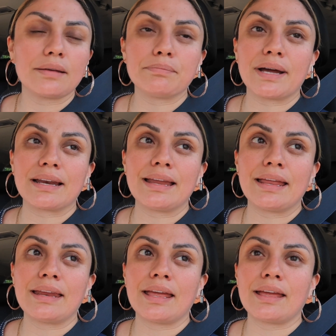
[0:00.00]

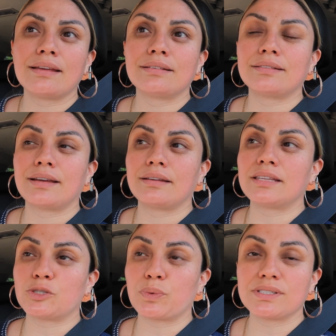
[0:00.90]
Marlene,
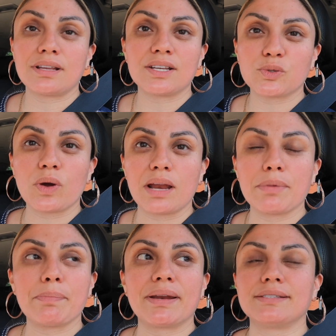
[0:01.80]
después de la escuela,
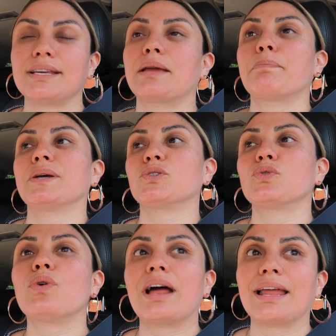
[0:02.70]
me parece que
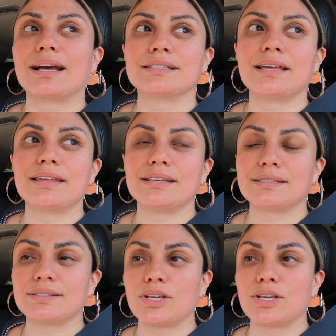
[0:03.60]
pasó a la casa de esta